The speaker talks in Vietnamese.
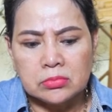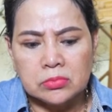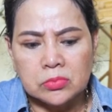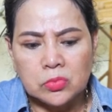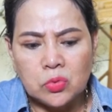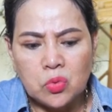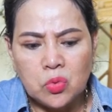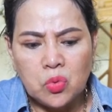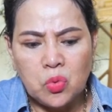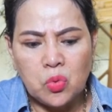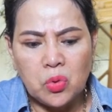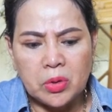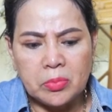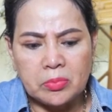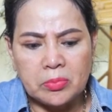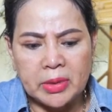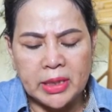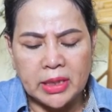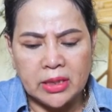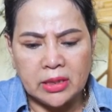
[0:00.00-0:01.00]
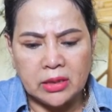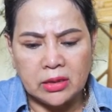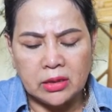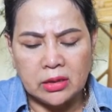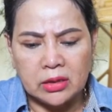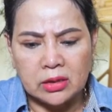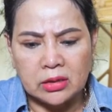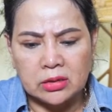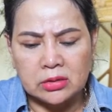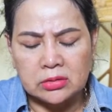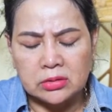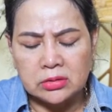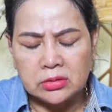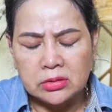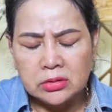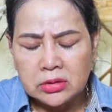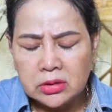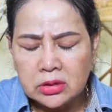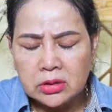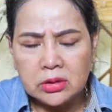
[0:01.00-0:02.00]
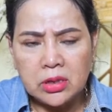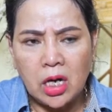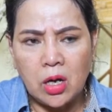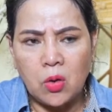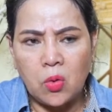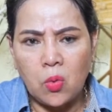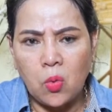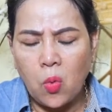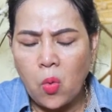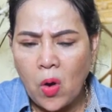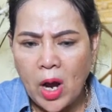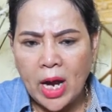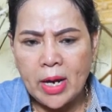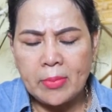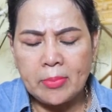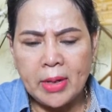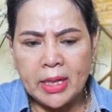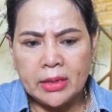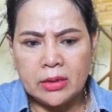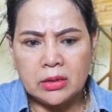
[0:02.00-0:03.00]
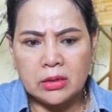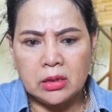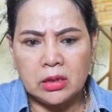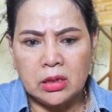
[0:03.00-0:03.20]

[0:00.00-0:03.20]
luôn luôn bị ờ, nhức đầu hoa mắt